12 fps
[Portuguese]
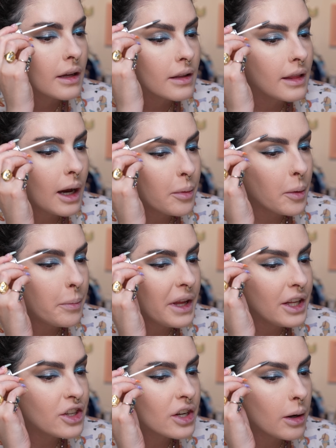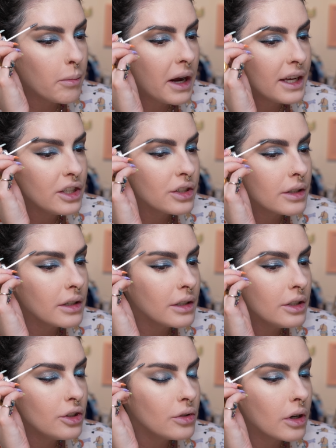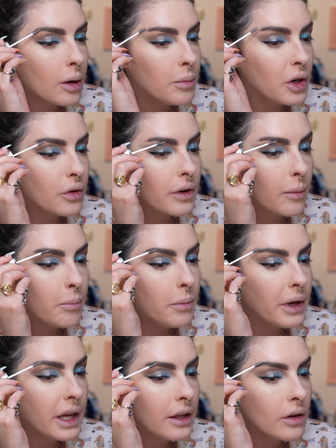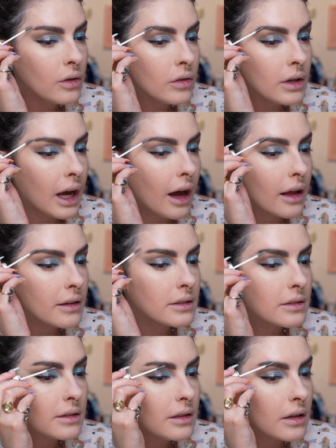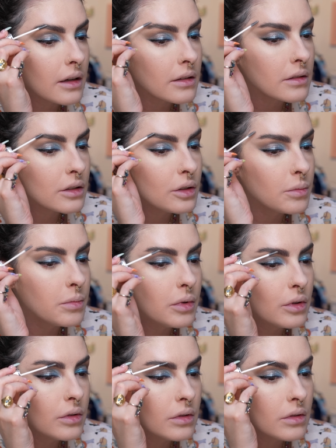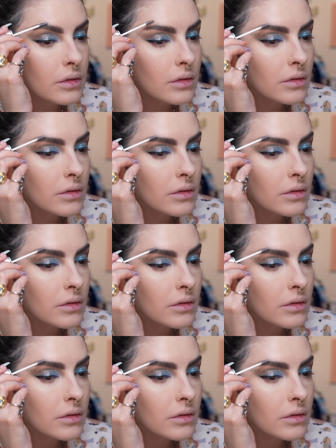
dá pra pentear bastante, o cabelo fica bem no lugar, assim, é tipo